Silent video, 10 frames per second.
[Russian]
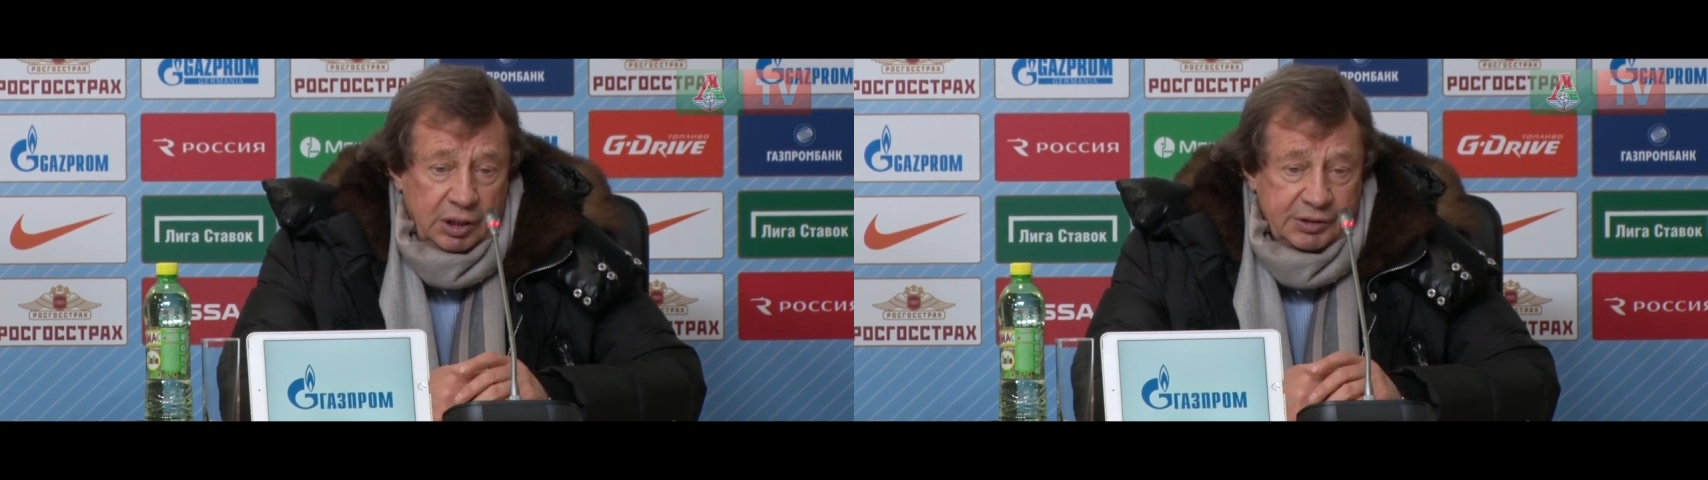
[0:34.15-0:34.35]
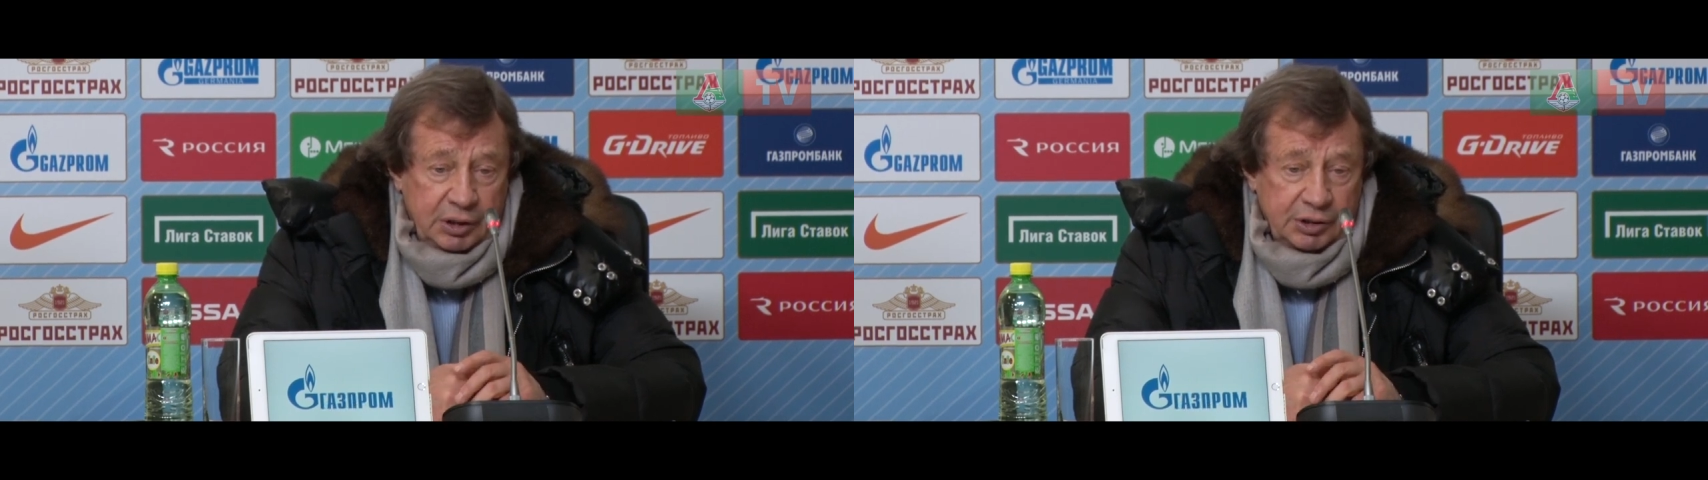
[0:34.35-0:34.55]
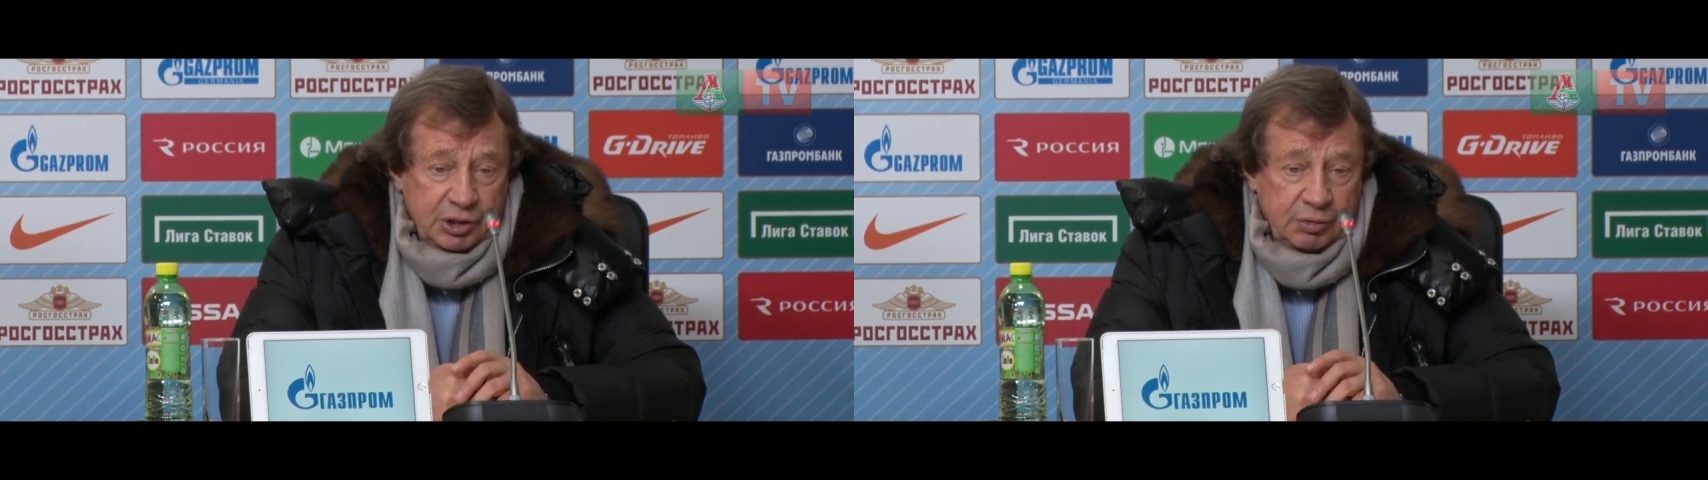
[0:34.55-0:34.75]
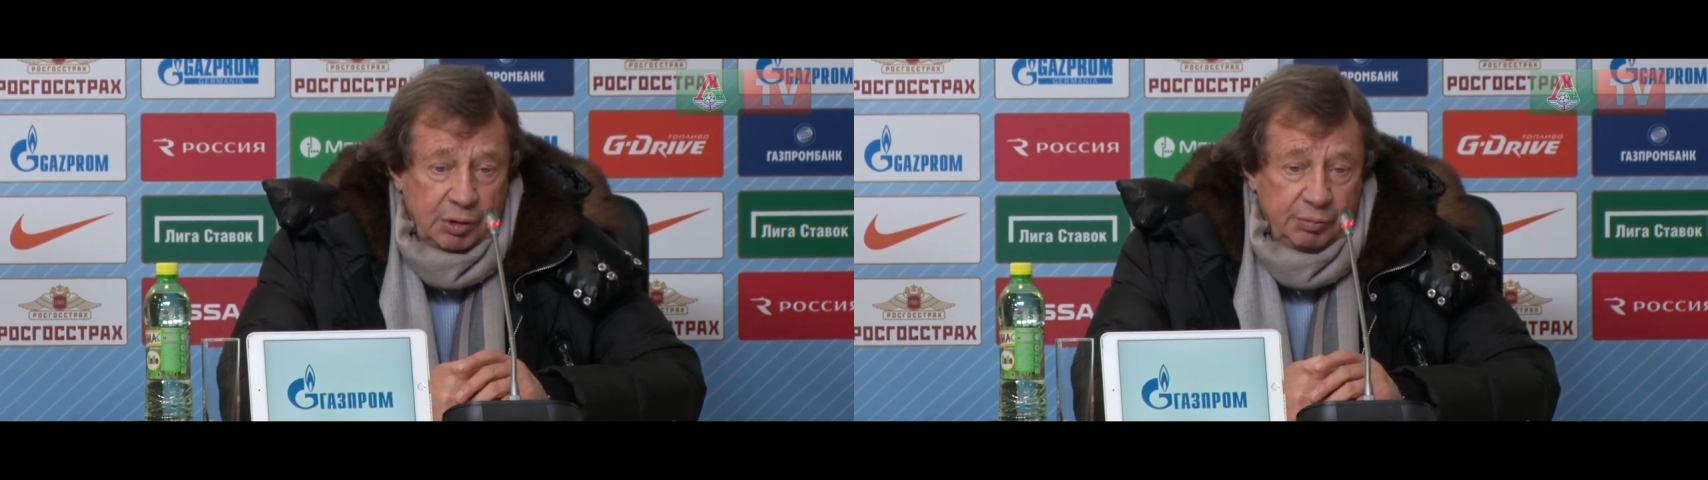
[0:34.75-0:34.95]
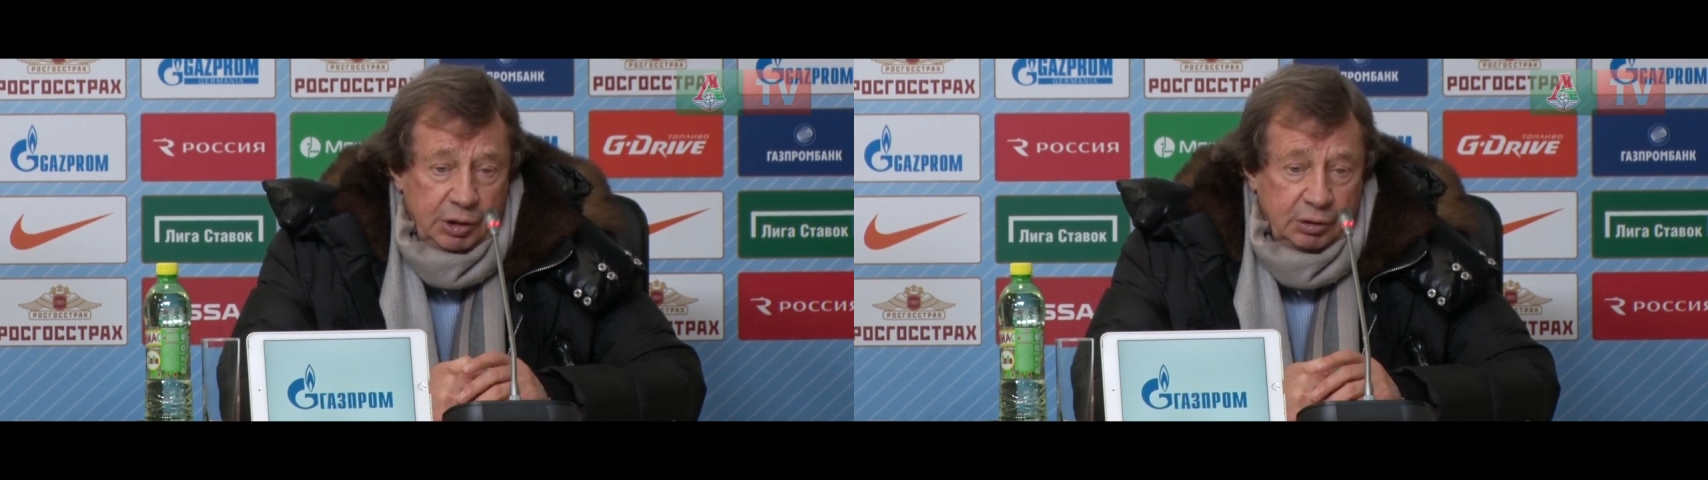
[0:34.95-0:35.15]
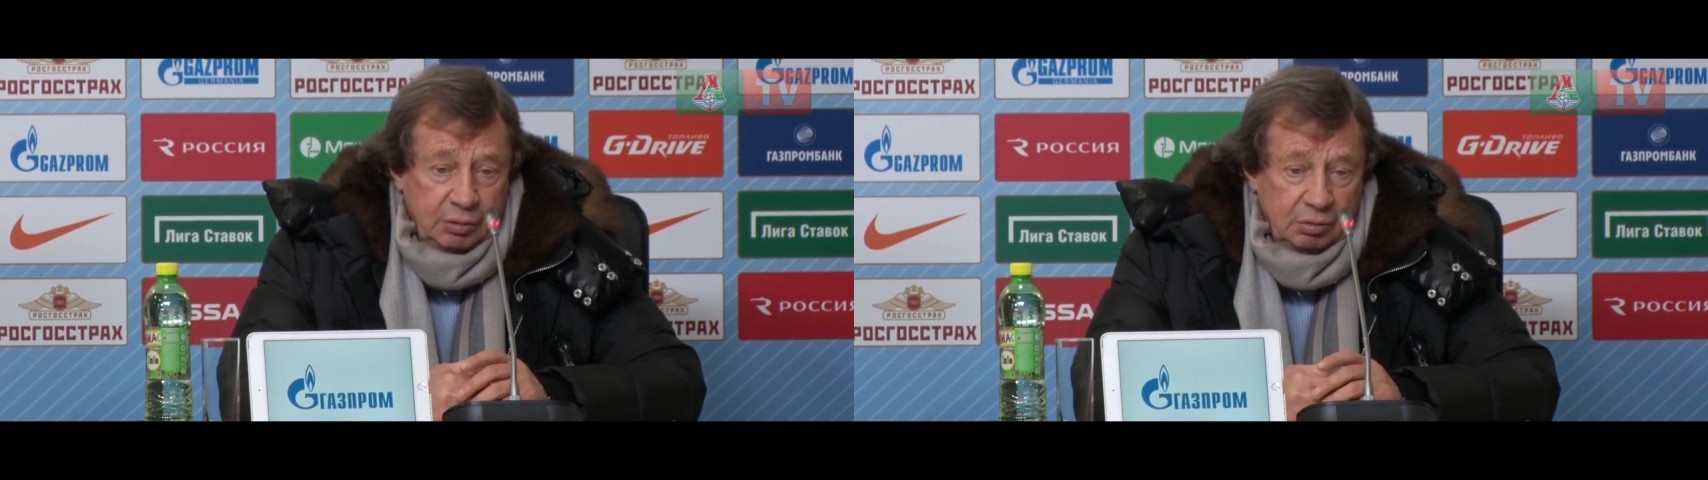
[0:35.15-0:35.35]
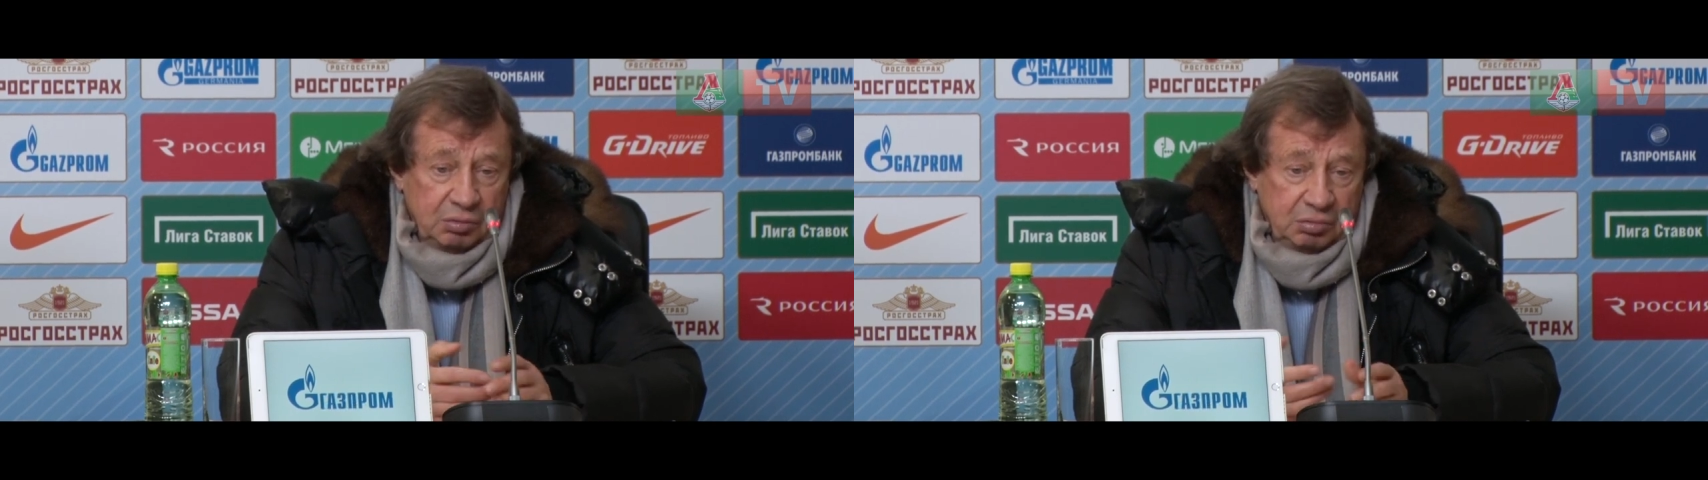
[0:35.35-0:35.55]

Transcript: достаточно моментов,